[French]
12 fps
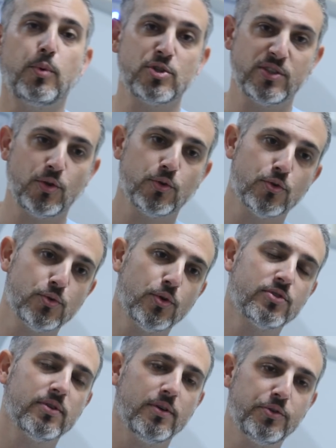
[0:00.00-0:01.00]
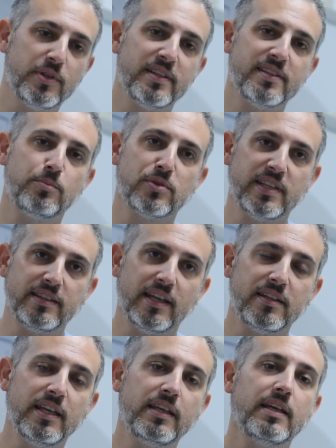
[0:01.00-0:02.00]
projecteur de source utilisé pour cette
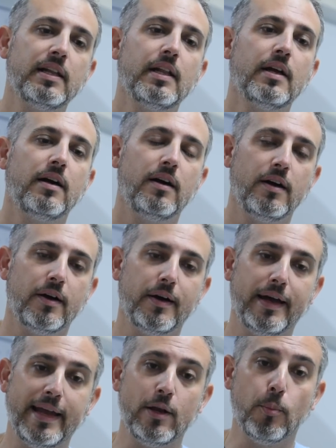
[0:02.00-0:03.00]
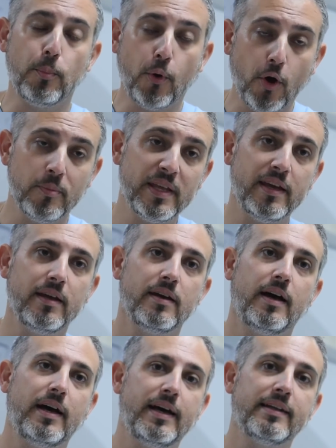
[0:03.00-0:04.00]
technique euh, est le premier
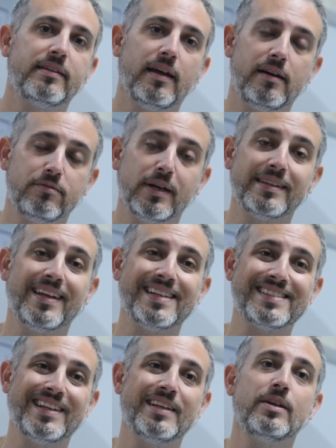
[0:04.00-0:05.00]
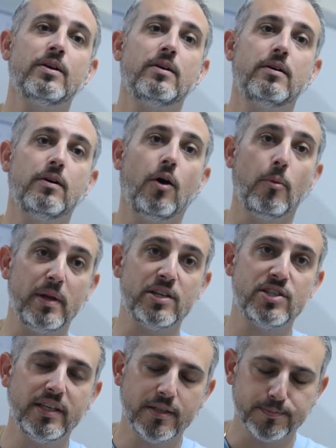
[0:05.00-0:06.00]
à, avoir été installé euh, en
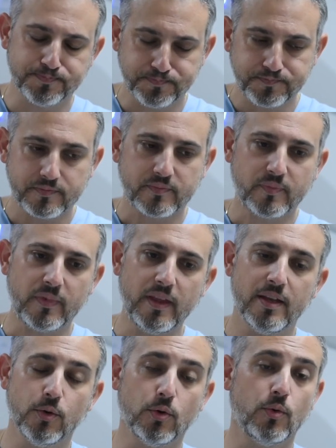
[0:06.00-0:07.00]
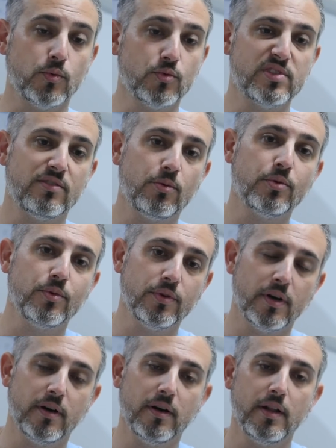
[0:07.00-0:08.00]
Belgique. Et donc nous avons
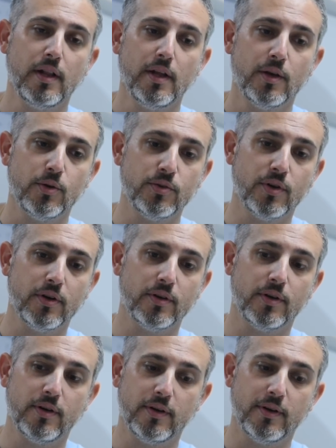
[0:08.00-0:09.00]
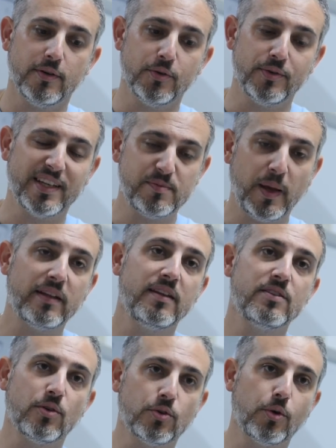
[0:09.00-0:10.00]
une, euh,
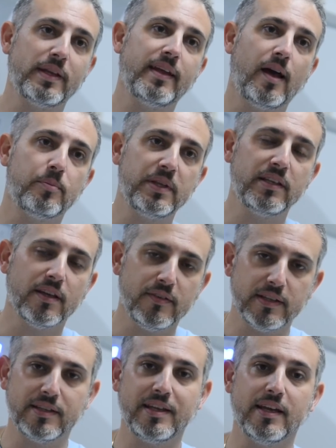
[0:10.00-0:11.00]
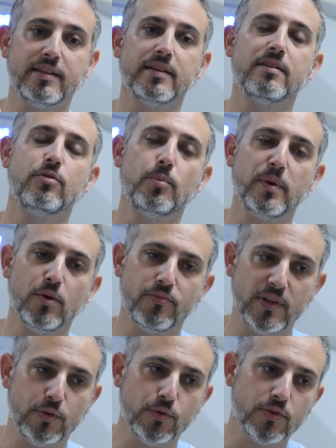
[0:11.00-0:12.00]
expertise en curithérapie qui, a été développée au
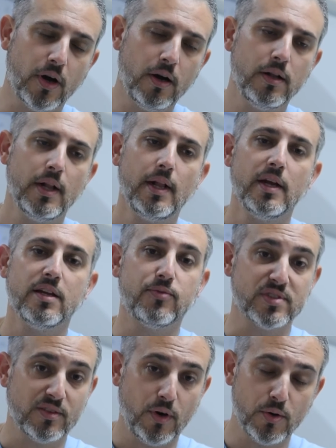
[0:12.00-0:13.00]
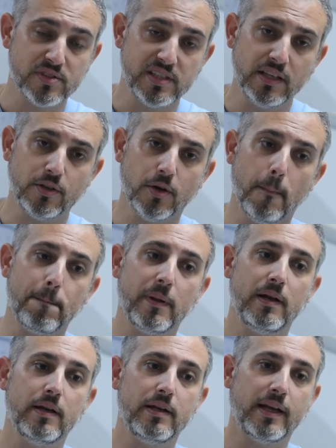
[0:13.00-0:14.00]
fil du temps. Il faut savoir aussi que
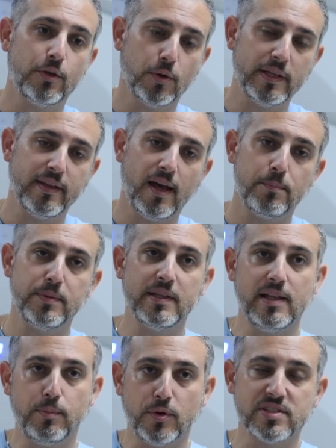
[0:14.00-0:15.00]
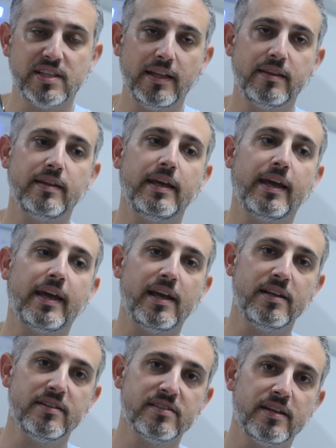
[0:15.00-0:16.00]
la curithérapie de la prostate est
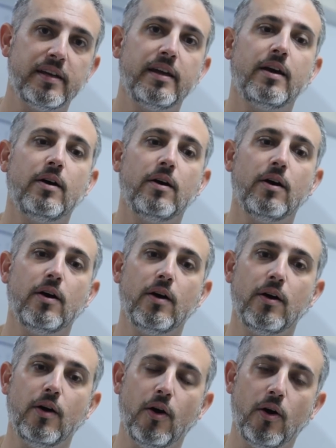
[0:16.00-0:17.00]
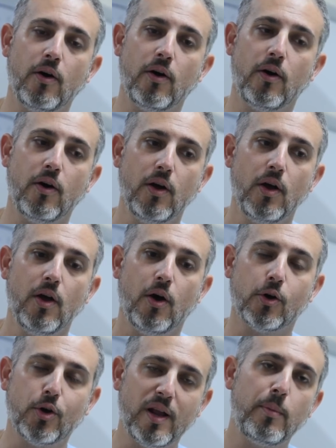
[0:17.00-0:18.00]
réalisée en,
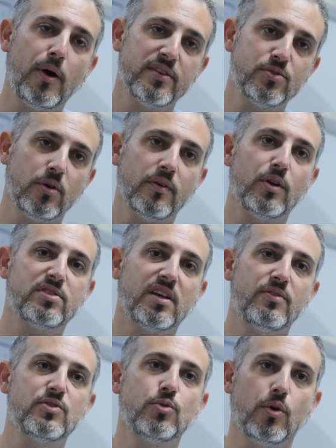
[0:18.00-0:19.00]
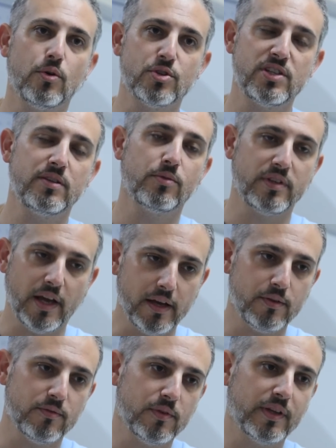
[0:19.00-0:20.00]
collaboration avec le service d'urologie. Donc il y a
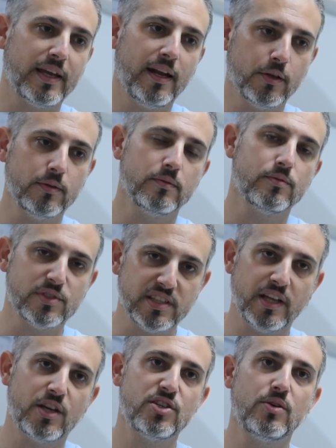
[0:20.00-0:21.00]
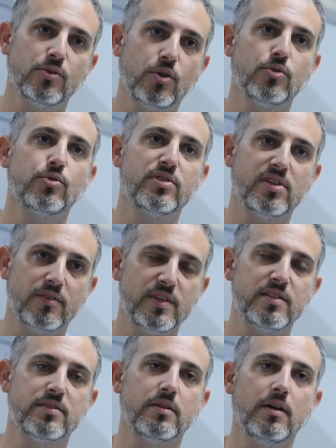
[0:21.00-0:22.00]
une réelle synergie entre nos deux
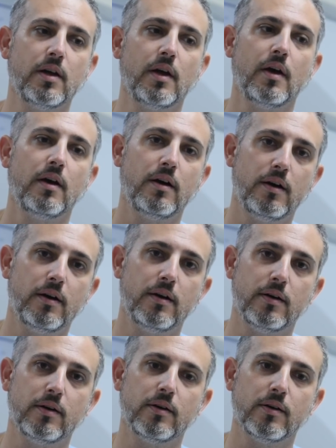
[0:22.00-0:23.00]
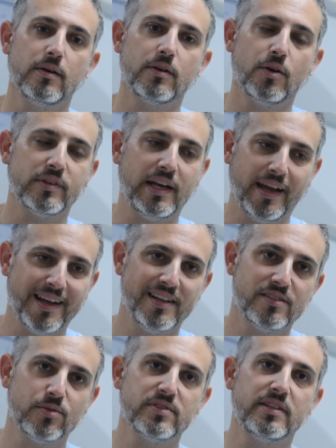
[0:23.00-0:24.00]
services quant à la
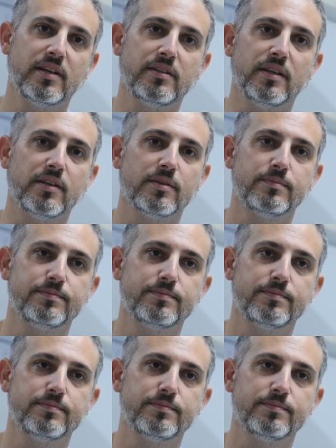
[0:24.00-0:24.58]
réalisation de cette technique.